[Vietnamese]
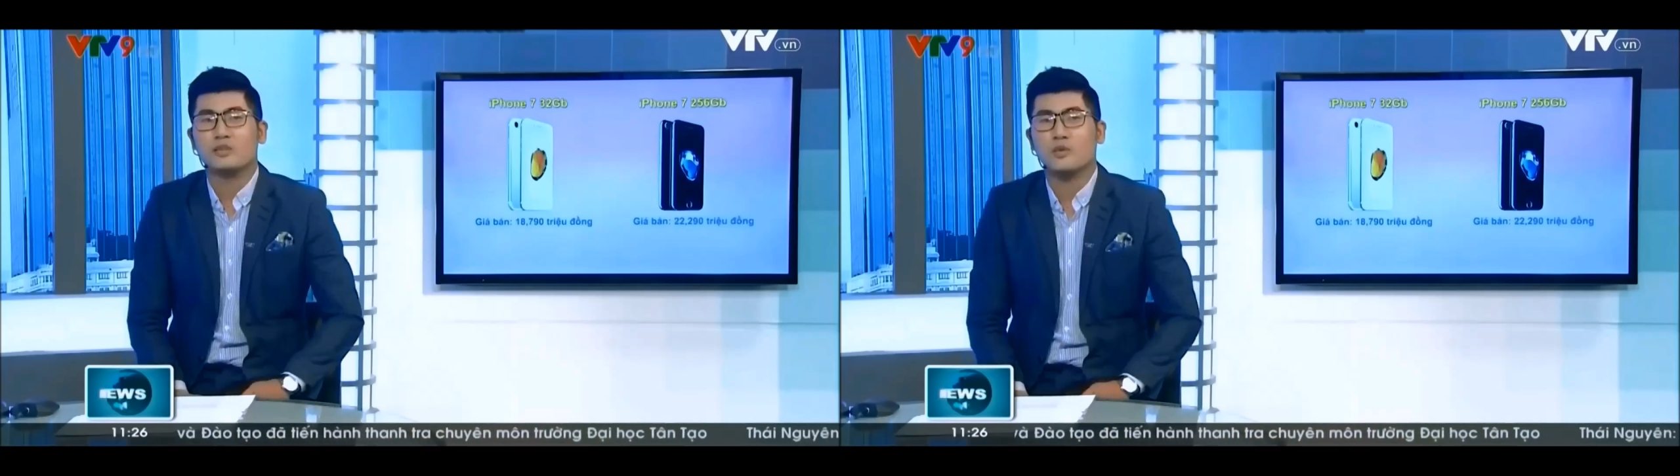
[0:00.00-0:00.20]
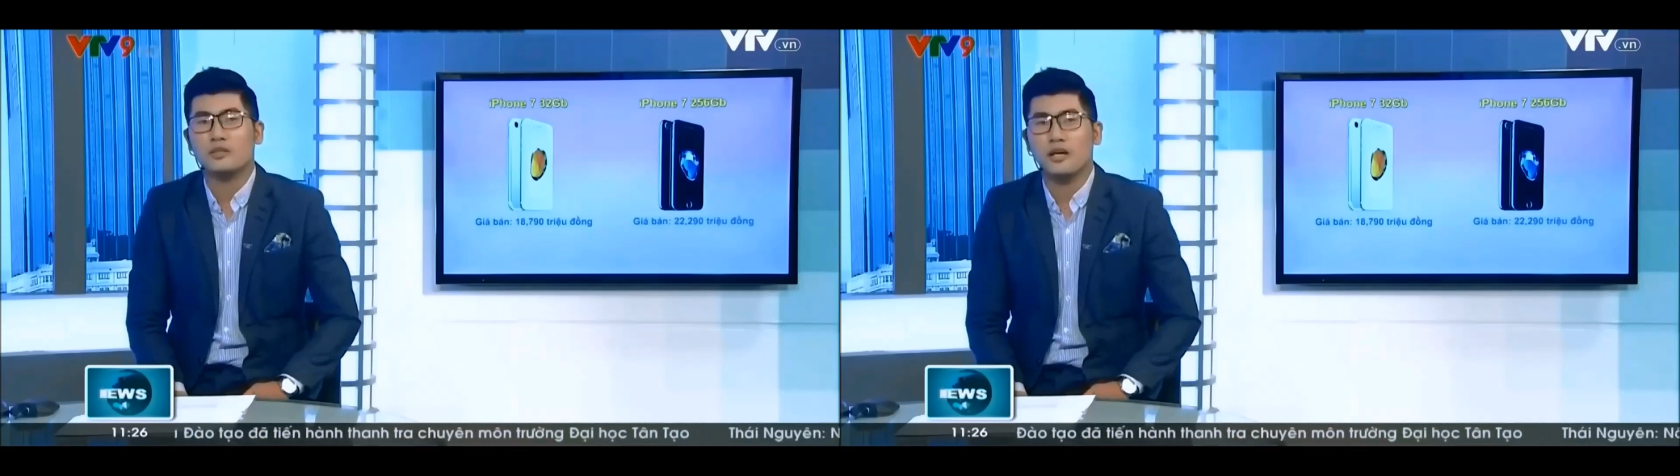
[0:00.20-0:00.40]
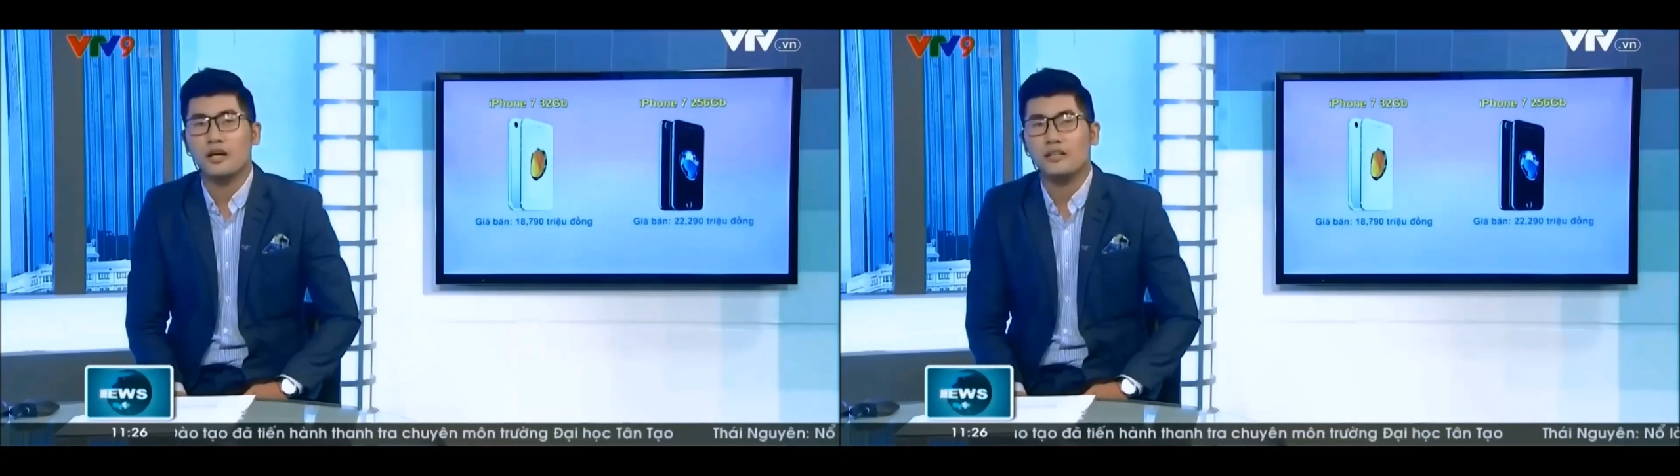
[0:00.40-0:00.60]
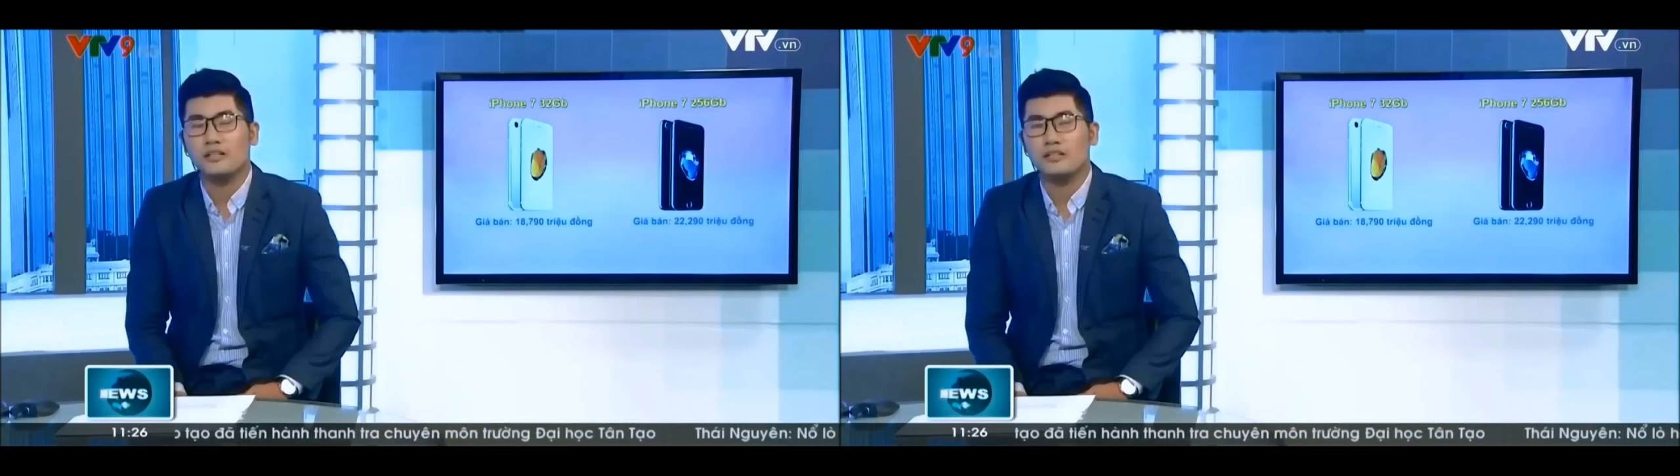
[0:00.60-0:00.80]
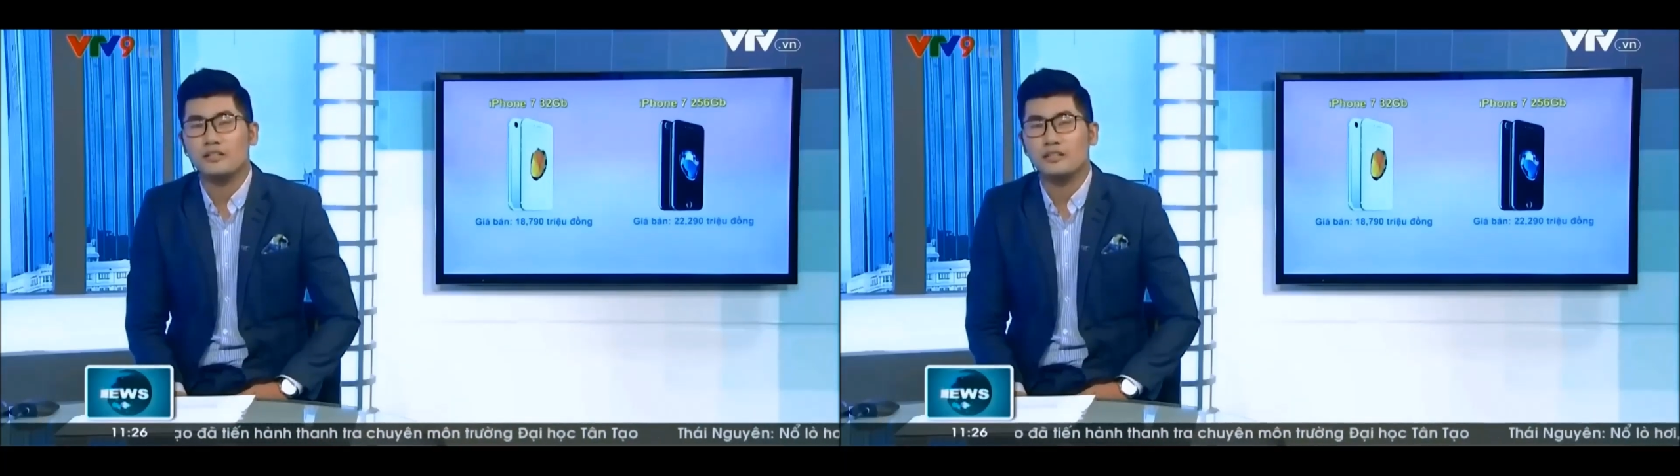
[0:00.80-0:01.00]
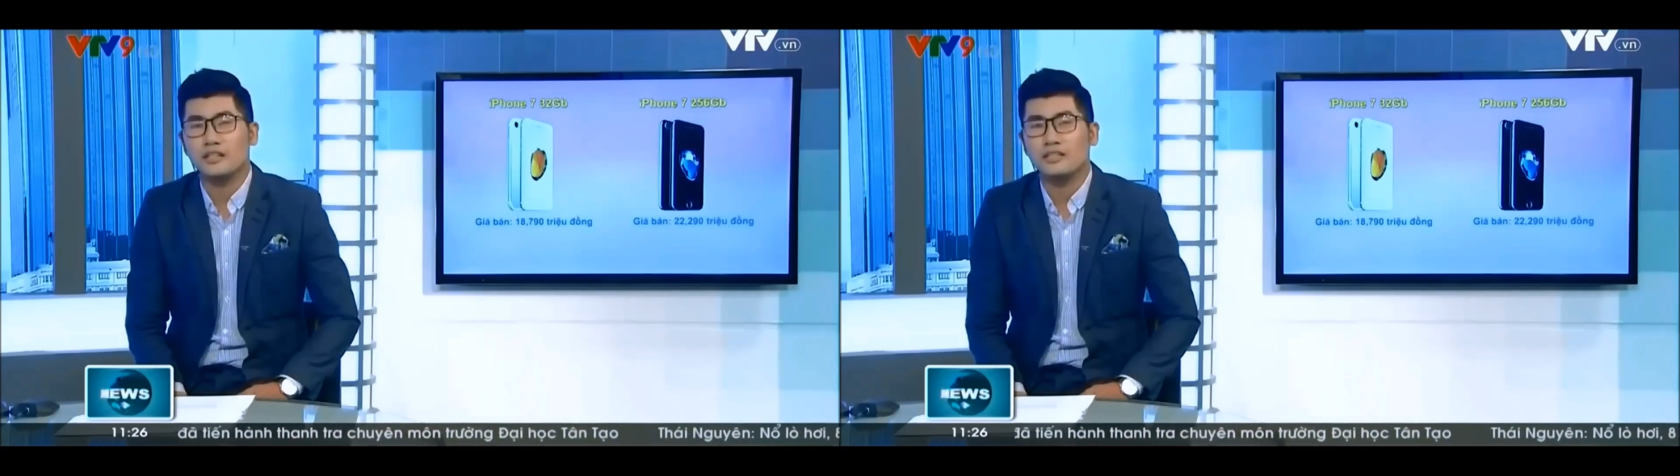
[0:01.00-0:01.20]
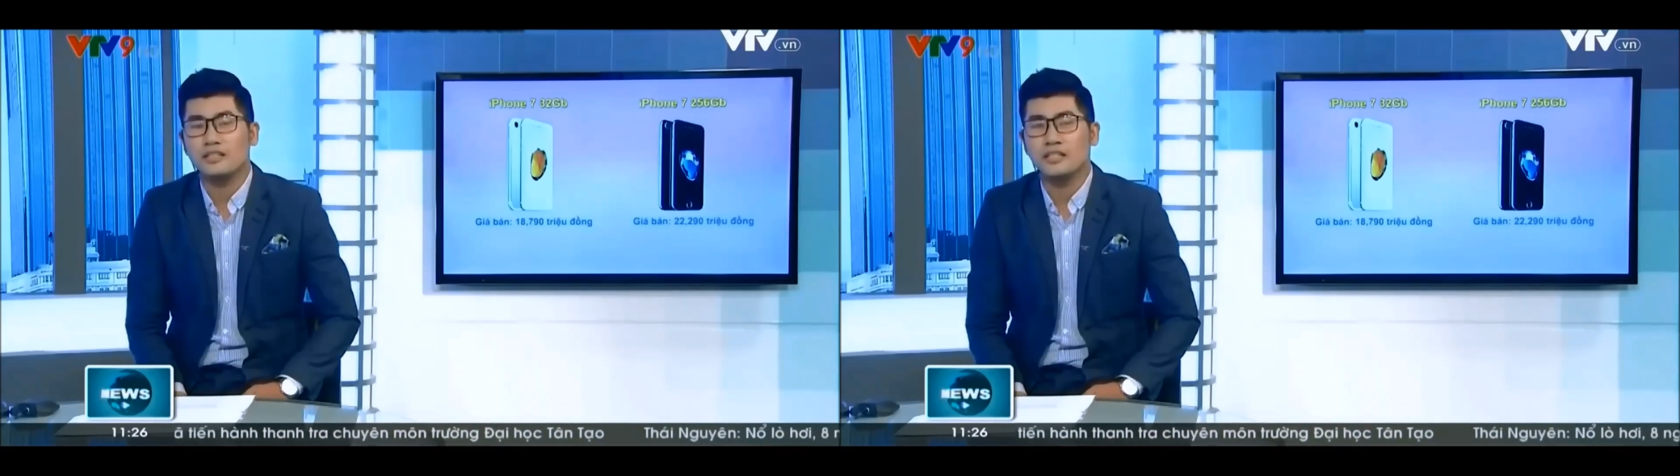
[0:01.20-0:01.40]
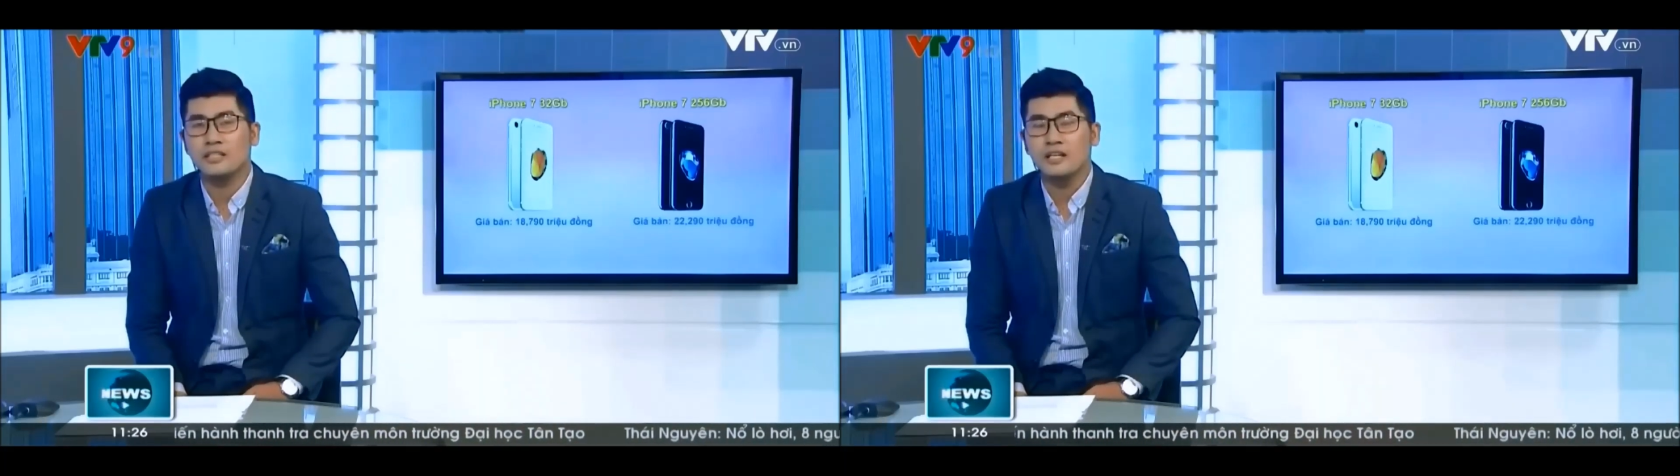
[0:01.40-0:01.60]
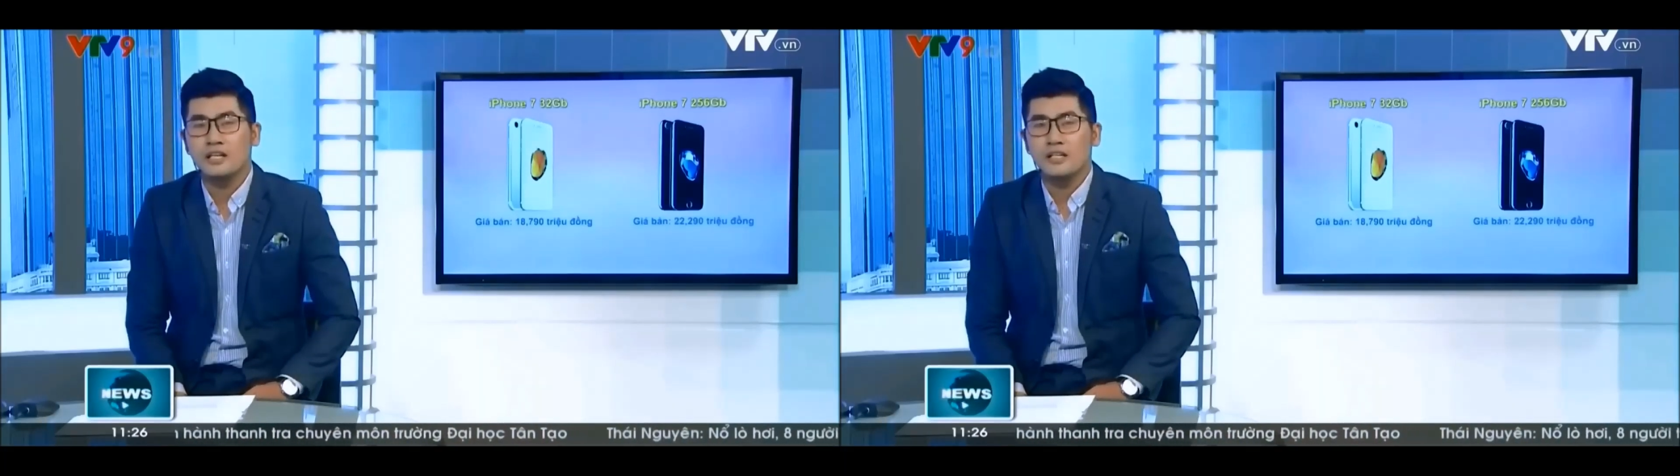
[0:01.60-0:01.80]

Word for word: trường quốc tế từ giữa tháng 9